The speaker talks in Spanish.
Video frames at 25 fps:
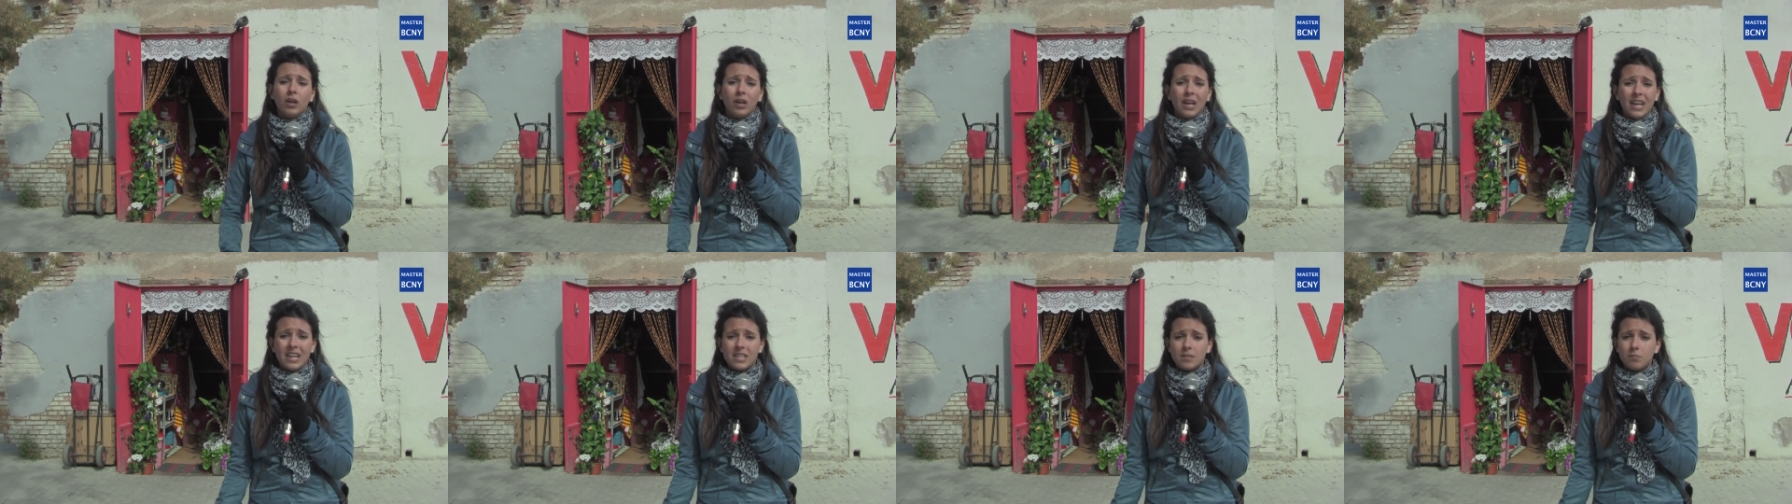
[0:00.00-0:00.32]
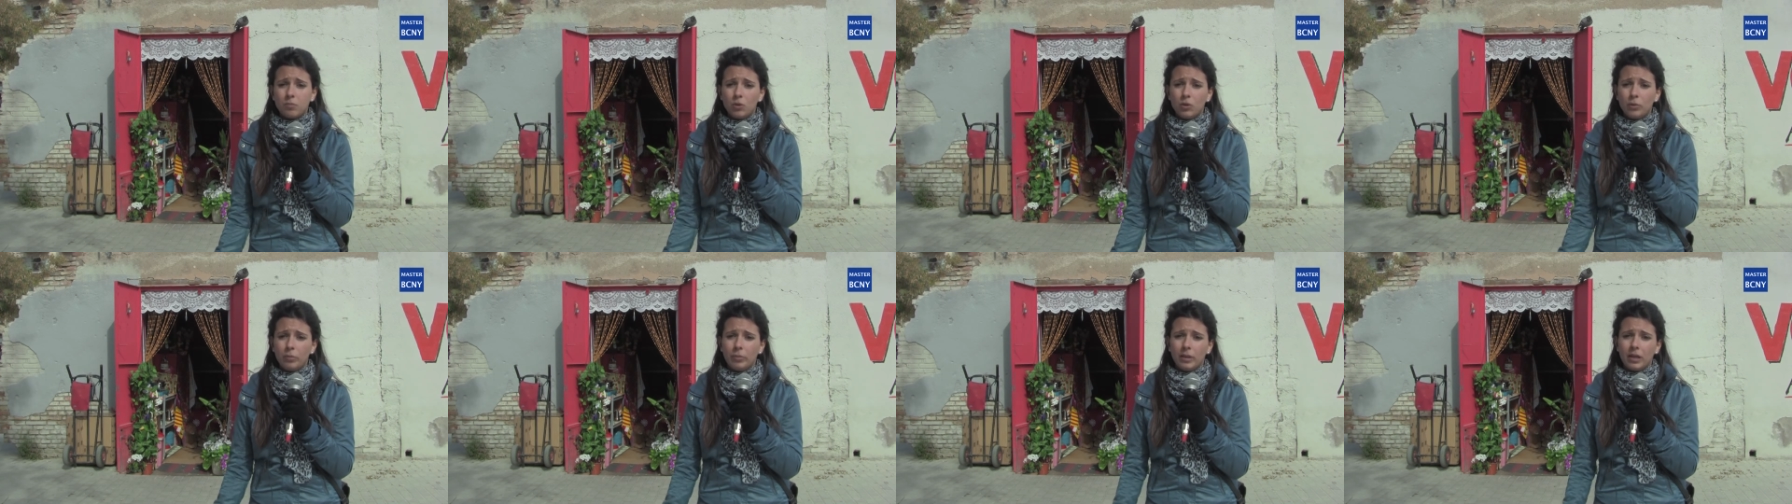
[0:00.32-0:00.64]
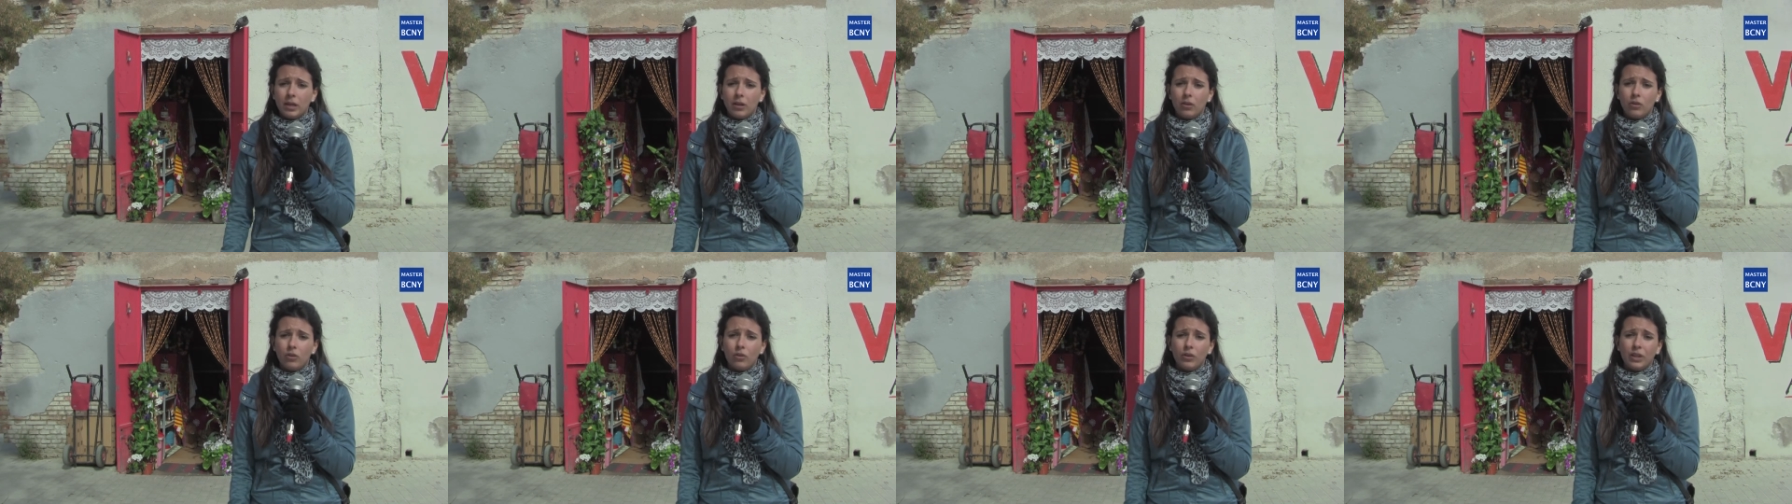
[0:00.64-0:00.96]
es muy
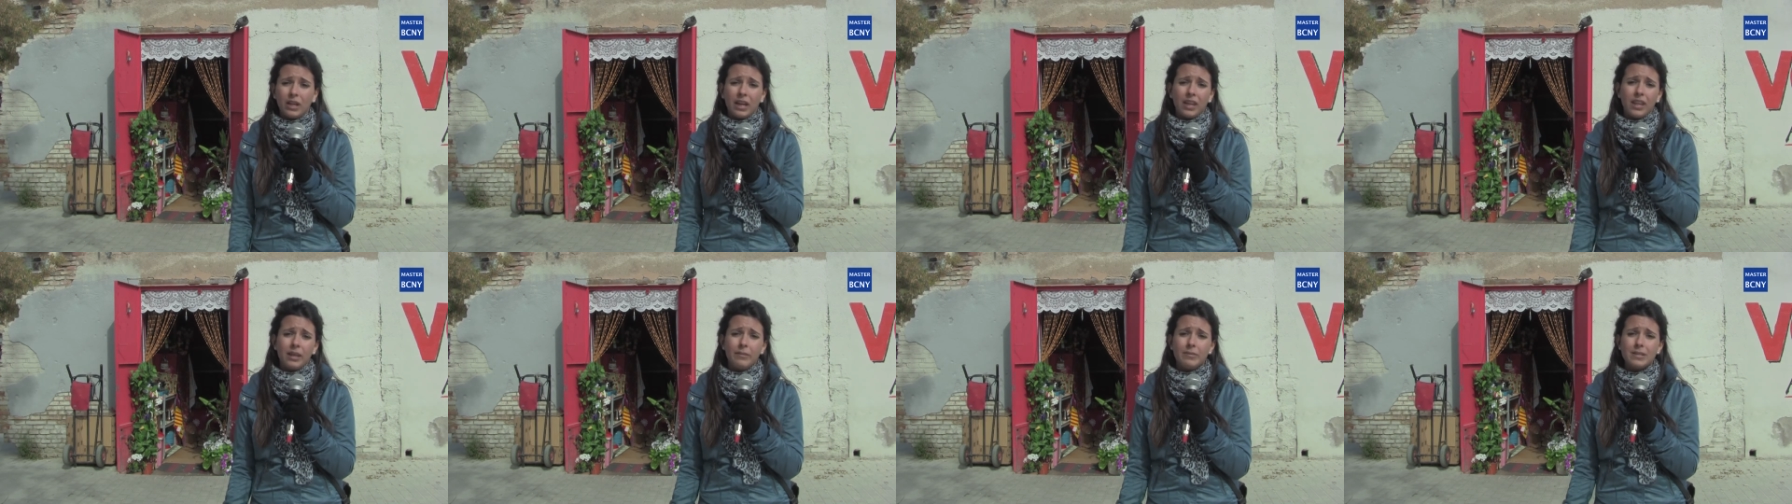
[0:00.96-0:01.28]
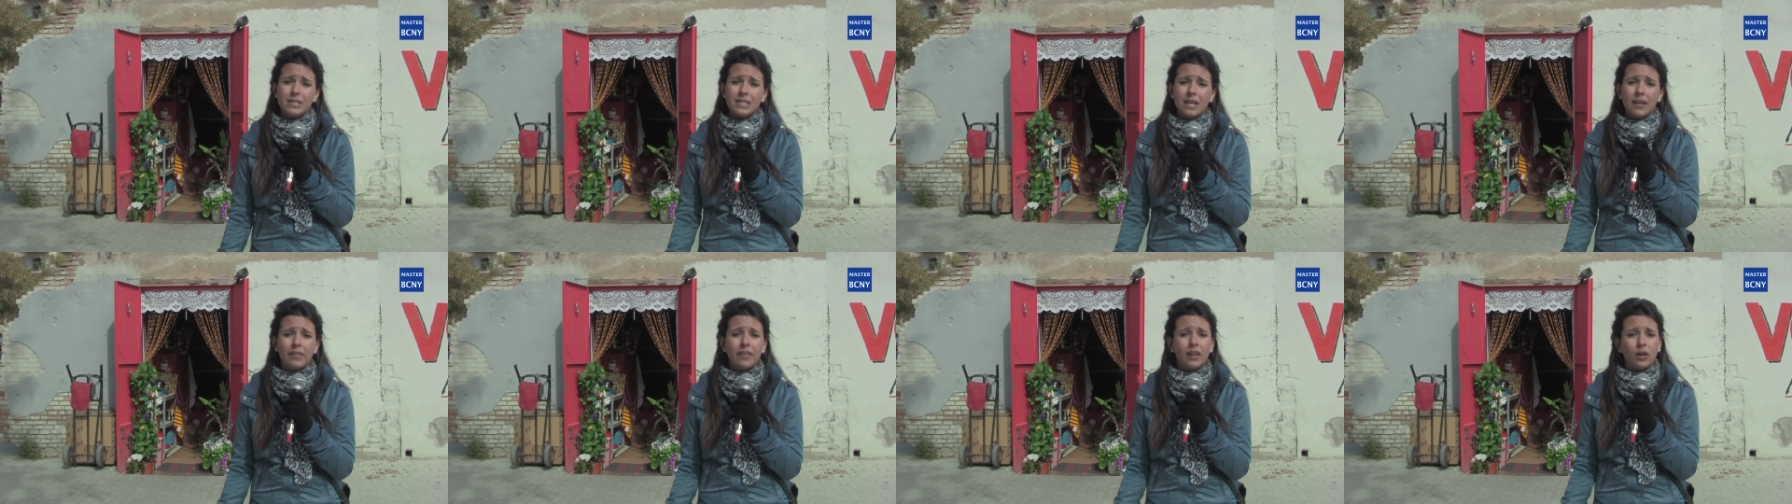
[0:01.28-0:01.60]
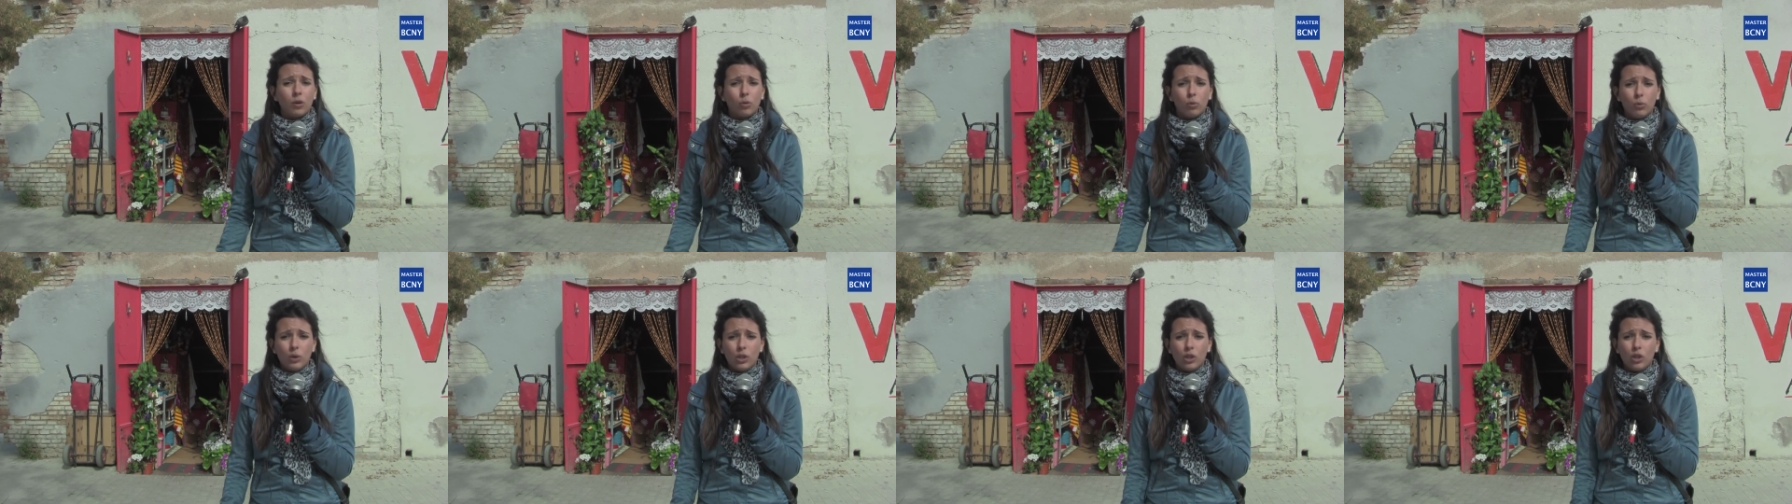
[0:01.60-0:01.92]
viejo y que debe ser
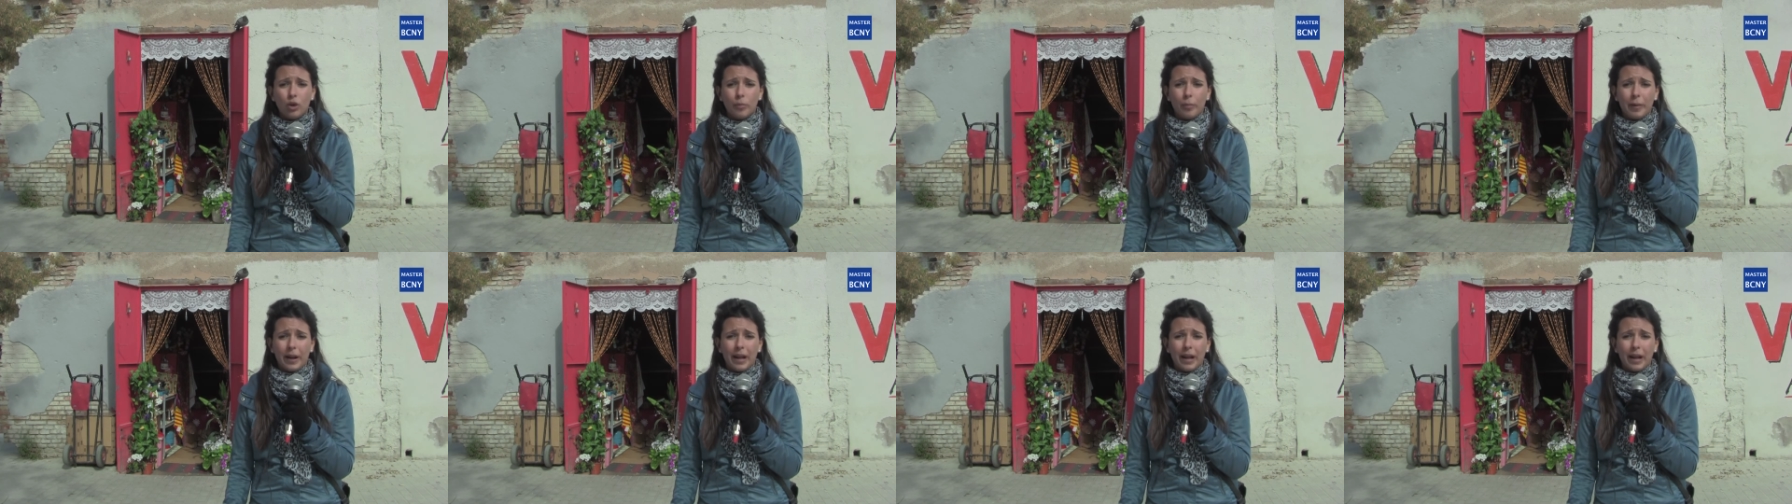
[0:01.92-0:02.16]
derruido